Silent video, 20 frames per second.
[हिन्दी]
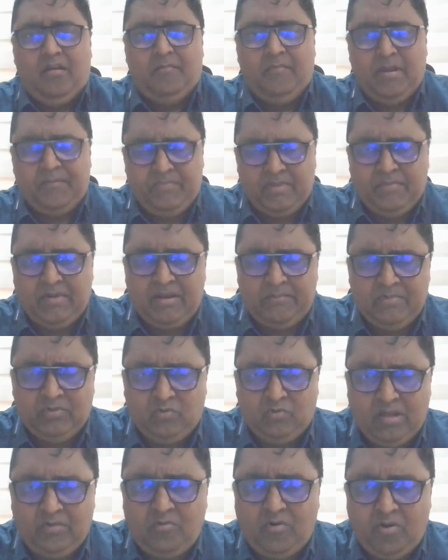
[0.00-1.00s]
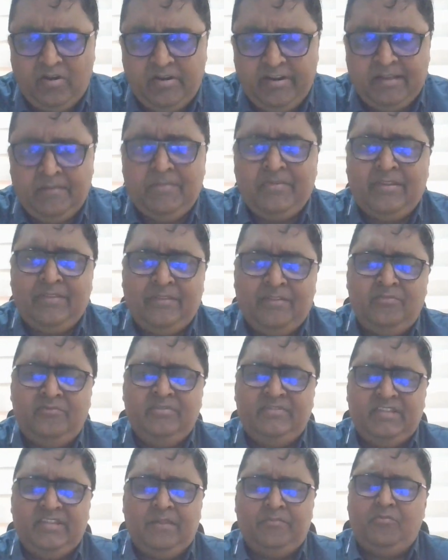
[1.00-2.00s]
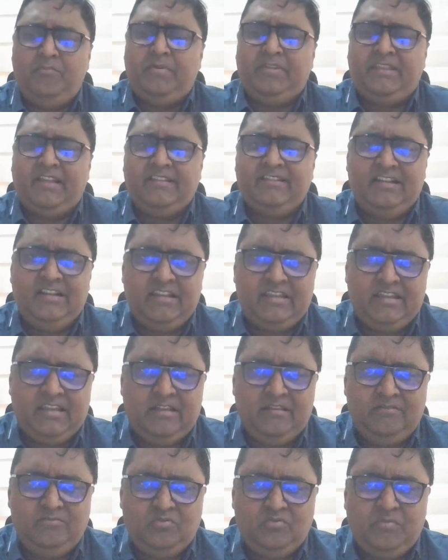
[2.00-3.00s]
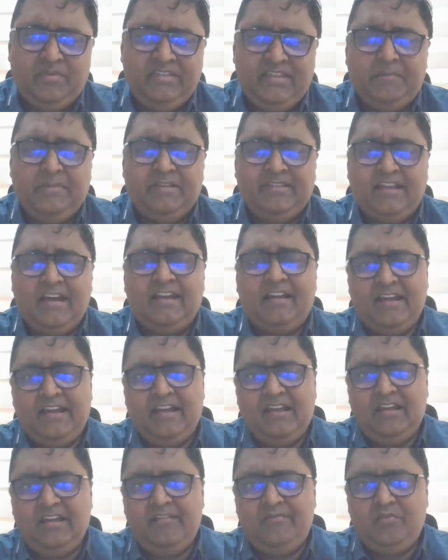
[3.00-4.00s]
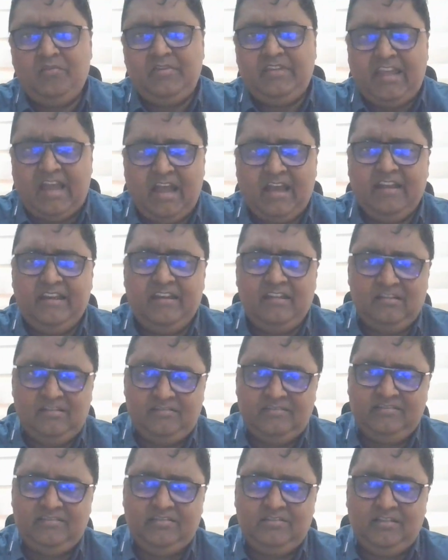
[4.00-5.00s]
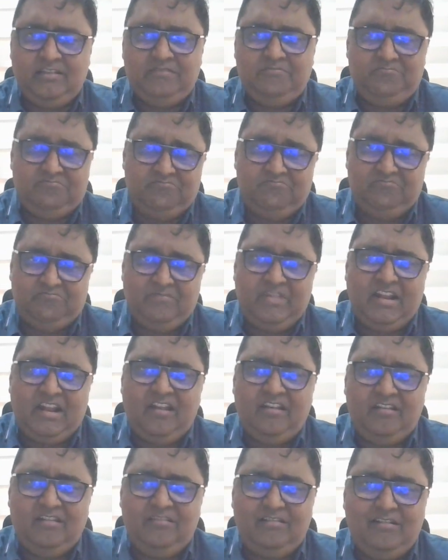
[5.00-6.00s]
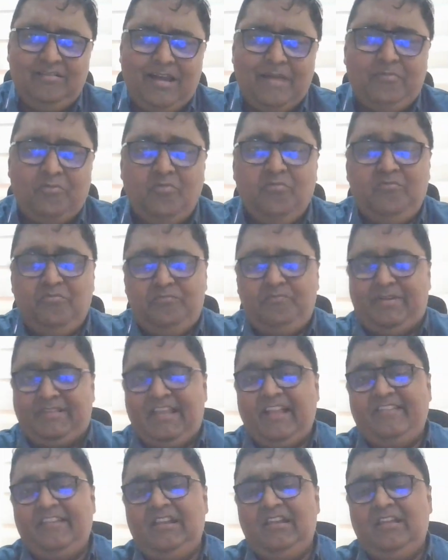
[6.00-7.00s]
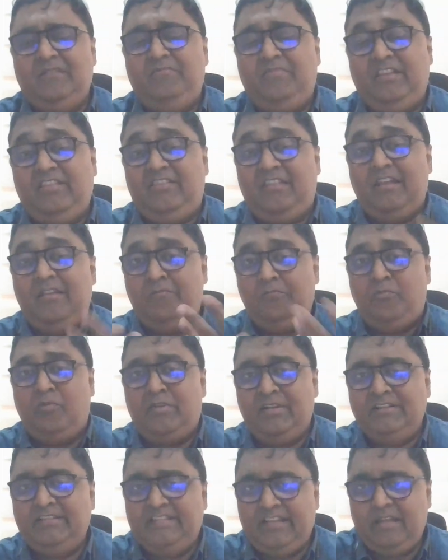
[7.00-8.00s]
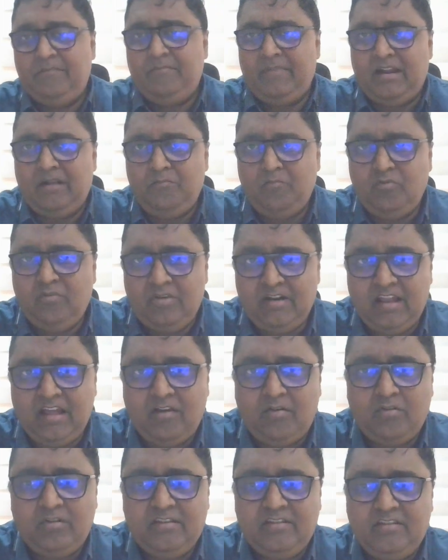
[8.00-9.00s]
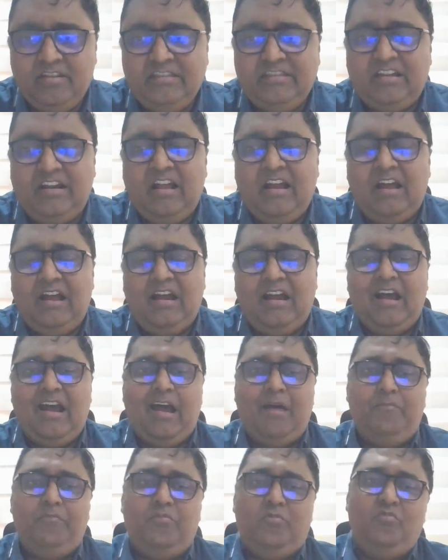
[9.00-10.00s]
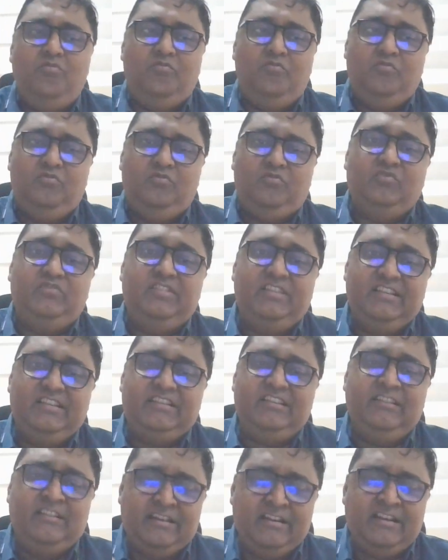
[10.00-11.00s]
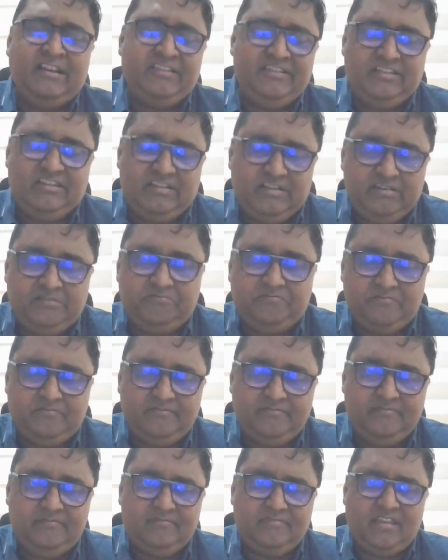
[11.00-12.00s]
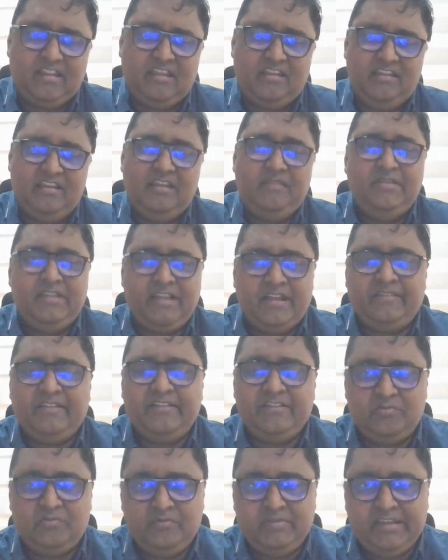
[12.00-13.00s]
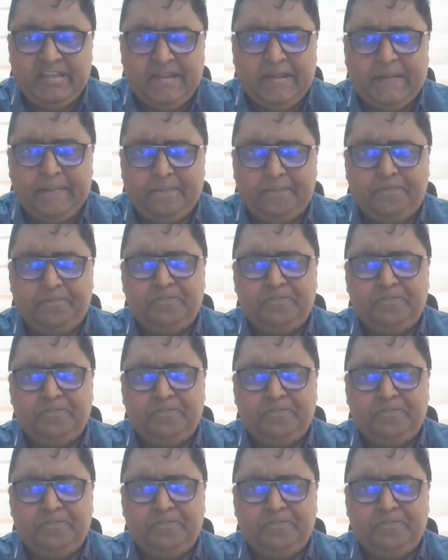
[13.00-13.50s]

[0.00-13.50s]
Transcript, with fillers: मैं अपने बारे में थोड़ा और डिटेल में बता देता हूँ जिससे आपको पता चले कि जो बंदा बता रहा है वो क्या है जिसके मेरा आपको पता चले कि कितना इम्पोर्टेंस है मेरा बोलना और कितना आपको उसको सीरियसली लेना चाहिए ये भी जानना जरूरी है